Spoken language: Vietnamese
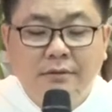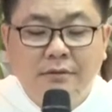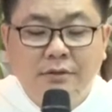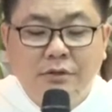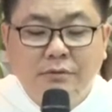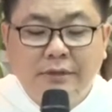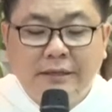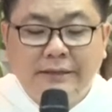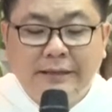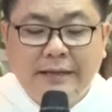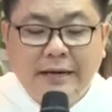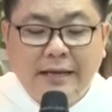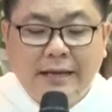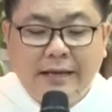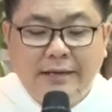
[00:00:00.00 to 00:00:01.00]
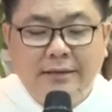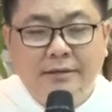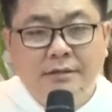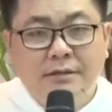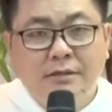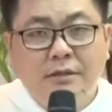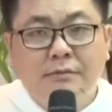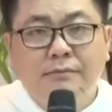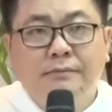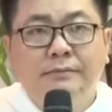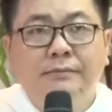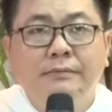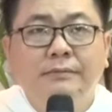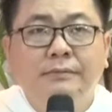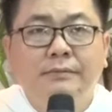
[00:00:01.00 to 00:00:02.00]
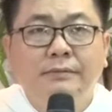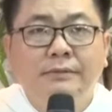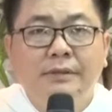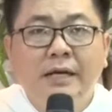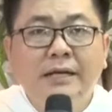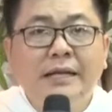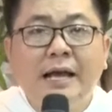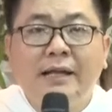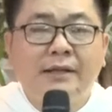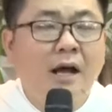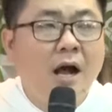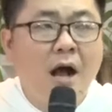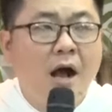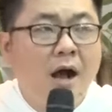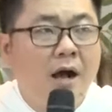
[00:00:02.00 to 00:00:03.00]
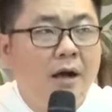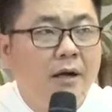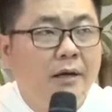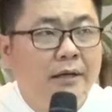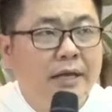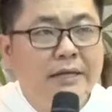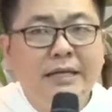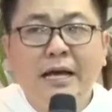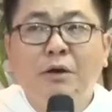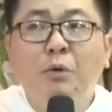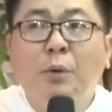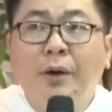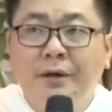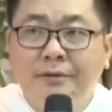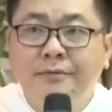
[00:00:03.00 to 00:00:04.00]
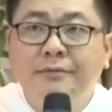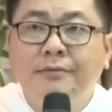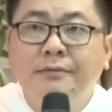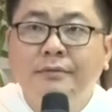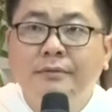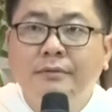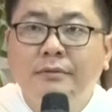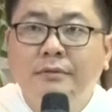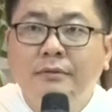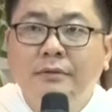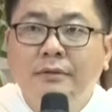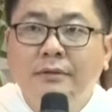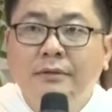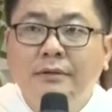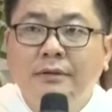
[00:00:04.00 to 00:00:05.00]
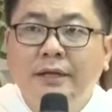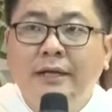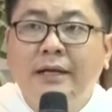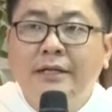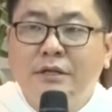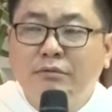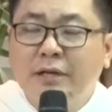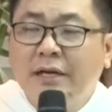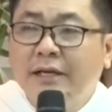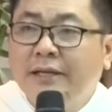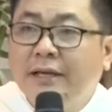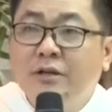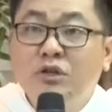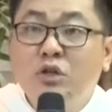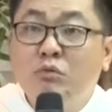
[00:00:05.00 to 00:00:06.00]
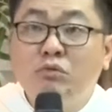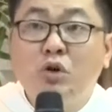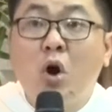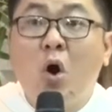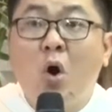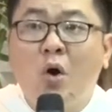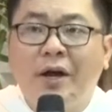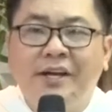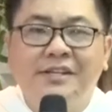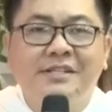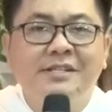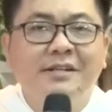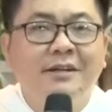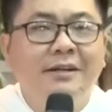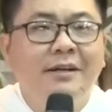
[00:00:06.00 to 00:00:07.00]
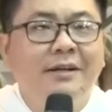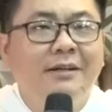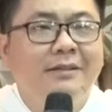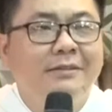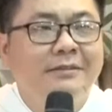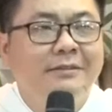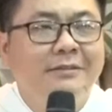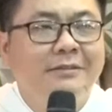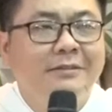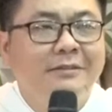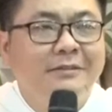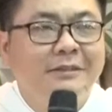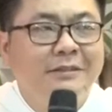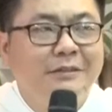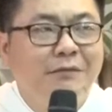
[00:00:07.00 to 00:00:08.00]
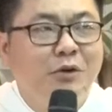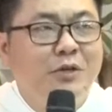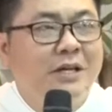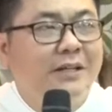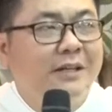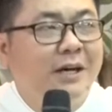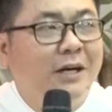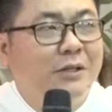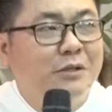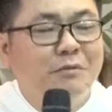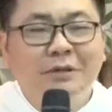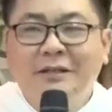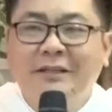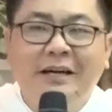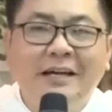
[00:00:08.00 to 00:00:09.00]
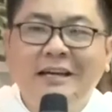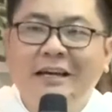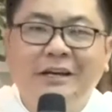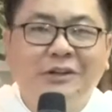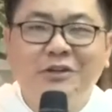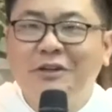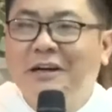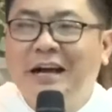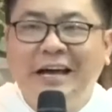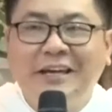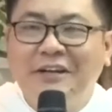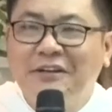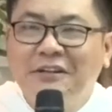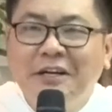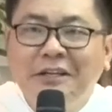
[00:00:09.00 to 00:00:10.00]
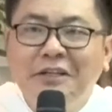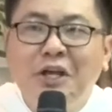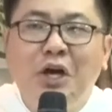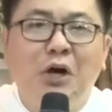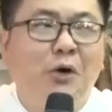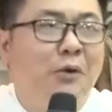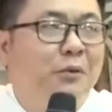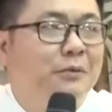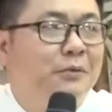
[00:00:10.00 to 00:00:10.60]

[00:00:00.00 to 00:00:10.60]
Chúng ta thấy là trong các nhà thờ, các nhà nguyện, nhất là trong các cái kiến trúc cổ ngày xưa đó, vô nhà thờ chúng ta thấy là tượng ảnh rất nhiều.